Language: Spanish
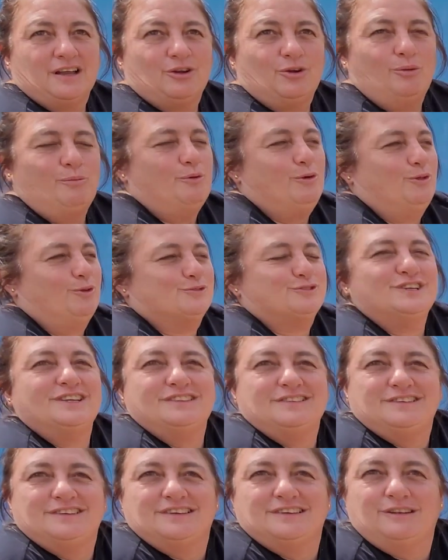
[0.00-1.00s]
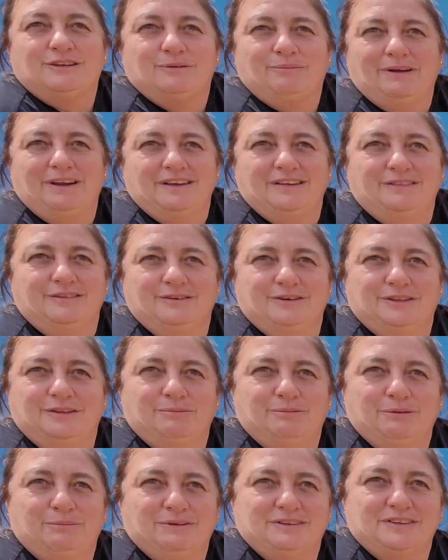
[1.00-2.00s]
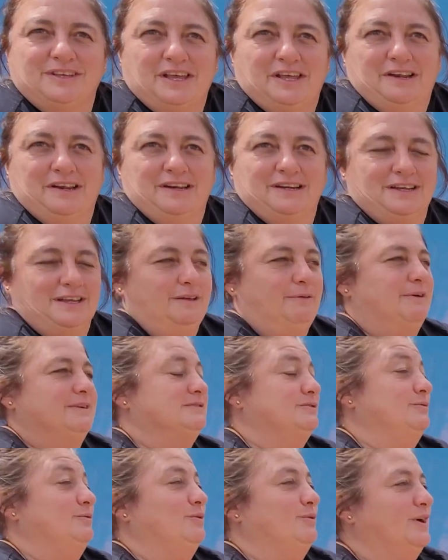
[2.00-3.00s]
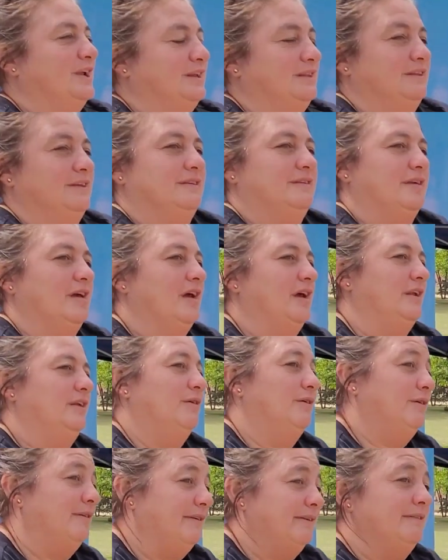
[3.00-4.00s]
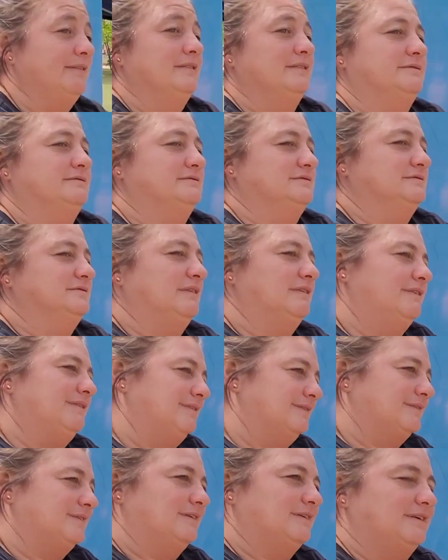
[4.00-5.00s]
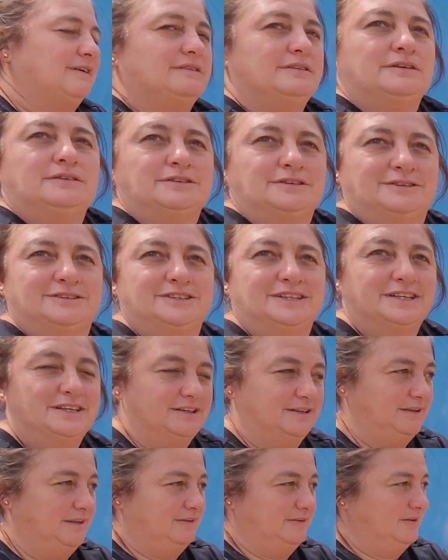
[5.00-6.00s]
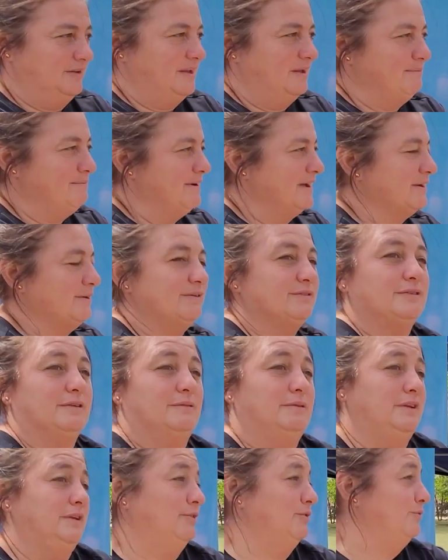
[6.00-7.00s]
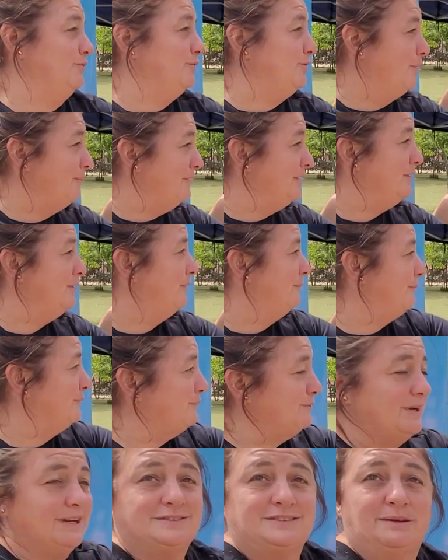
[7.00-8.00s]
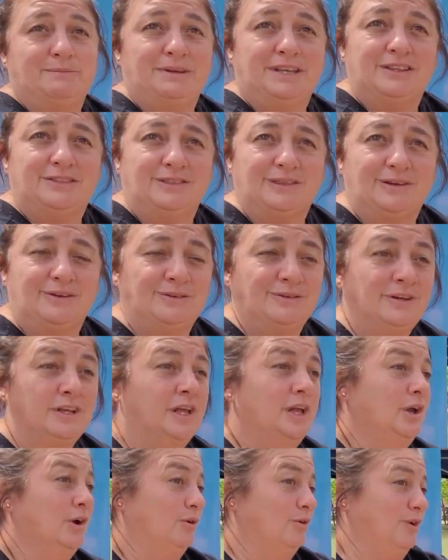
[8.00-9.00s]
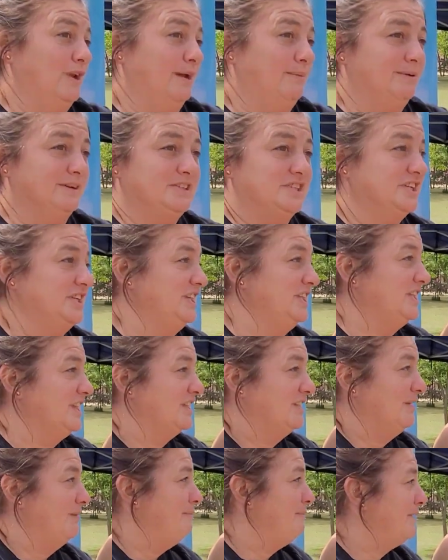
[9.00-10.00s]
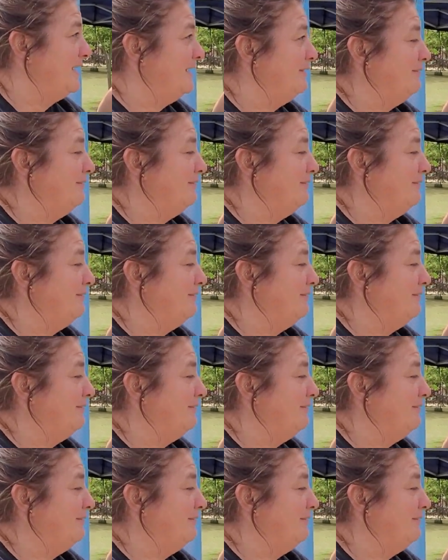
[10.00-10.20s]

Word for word: como docente es lo más lindo que te puede pasar. Que vas a un lugar y te dicen, ay, no, eh, eh, no, no y sin embargo se vinieron un domingo de todo un casamiento, o las más chiquitas temprano.